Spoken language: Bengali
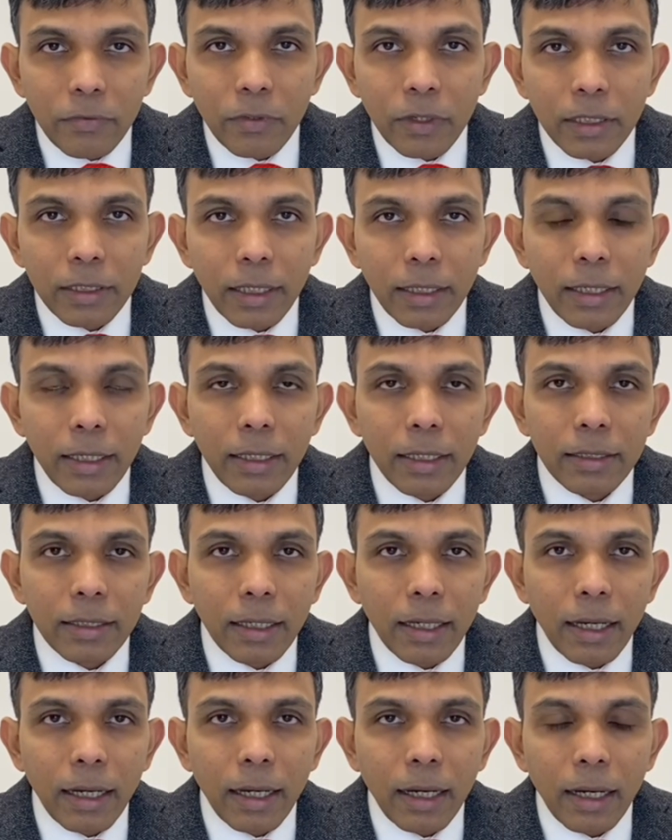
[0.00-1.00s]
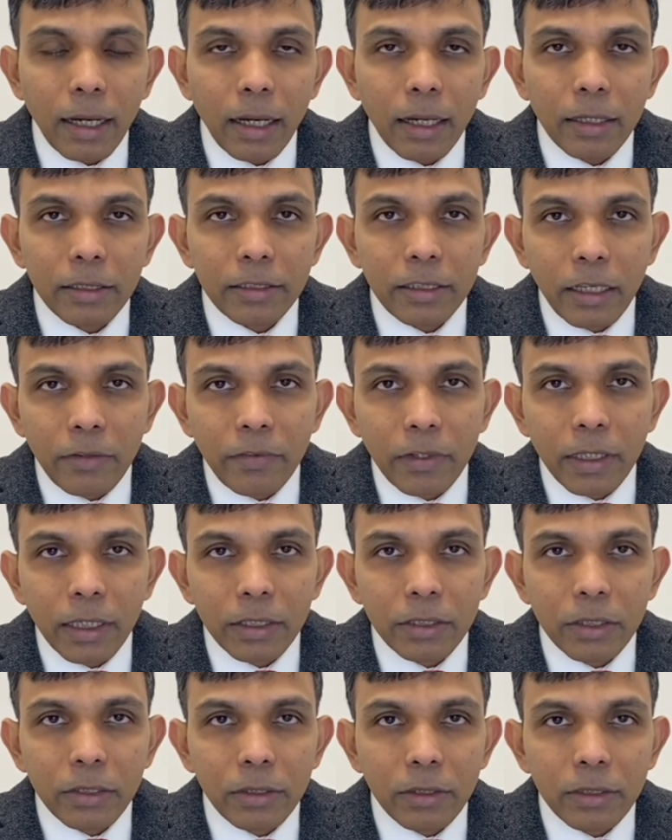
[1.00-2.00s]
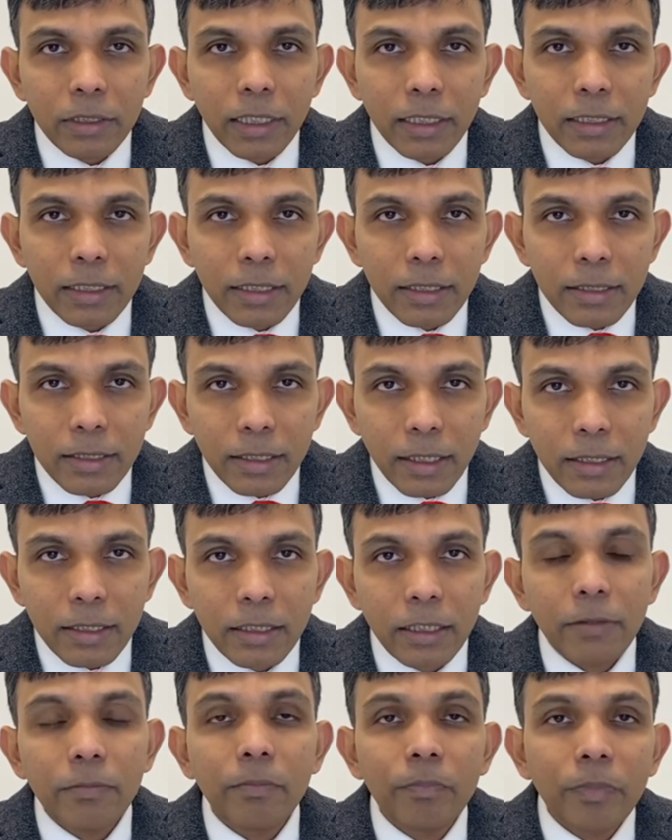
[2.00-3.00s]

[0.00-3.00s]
করে থাকেন এটা সেভিং এর জন্য ট্যাক্স ইনসেন্টিভ